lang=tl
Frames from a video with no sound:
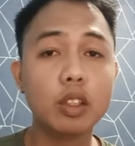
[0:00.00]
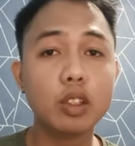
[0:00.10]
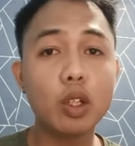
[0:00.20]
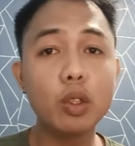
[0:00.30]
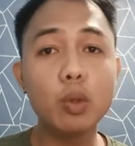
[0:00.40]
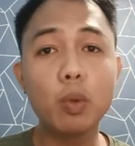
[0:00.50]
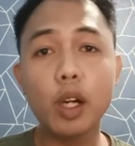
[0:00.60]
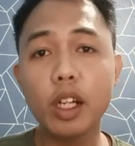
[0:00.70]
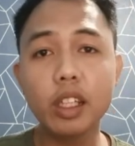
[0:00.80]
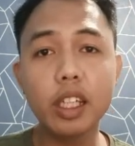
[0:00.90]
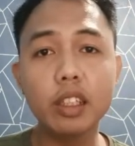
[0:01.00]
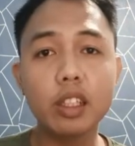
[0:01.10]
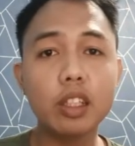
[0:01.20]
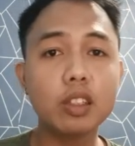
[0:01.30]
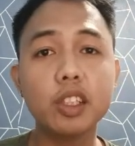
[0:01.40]
So yung world
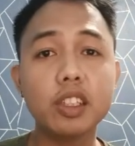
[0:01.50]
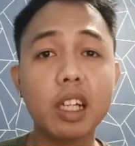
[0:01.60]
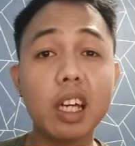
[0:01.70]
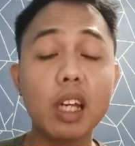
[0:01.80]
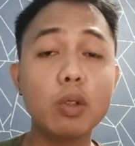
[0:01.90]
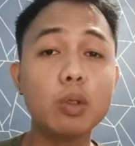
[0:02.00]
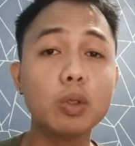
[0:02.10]
leaders is nagkaroon